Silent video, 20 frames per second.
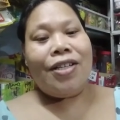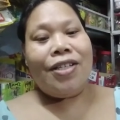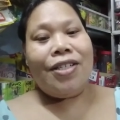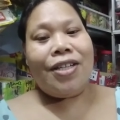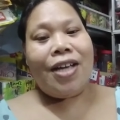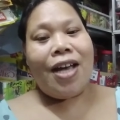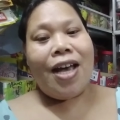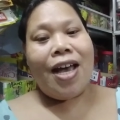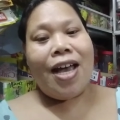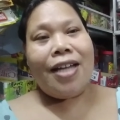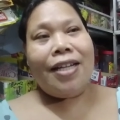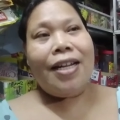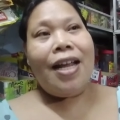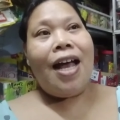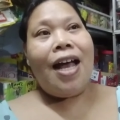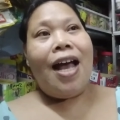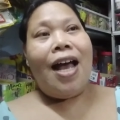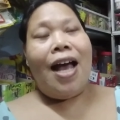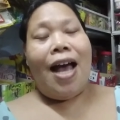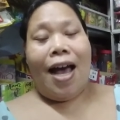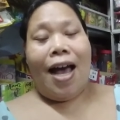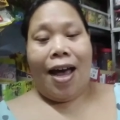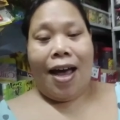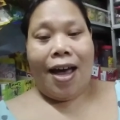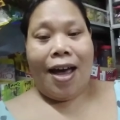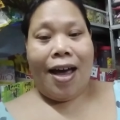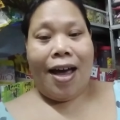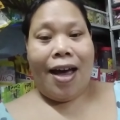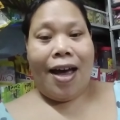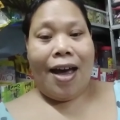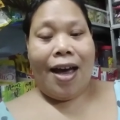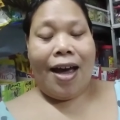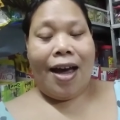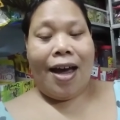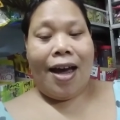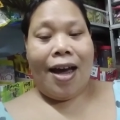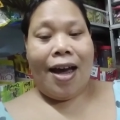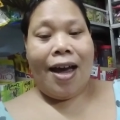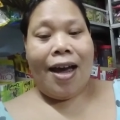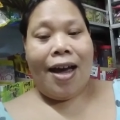dyan.
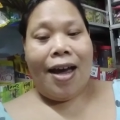Uh,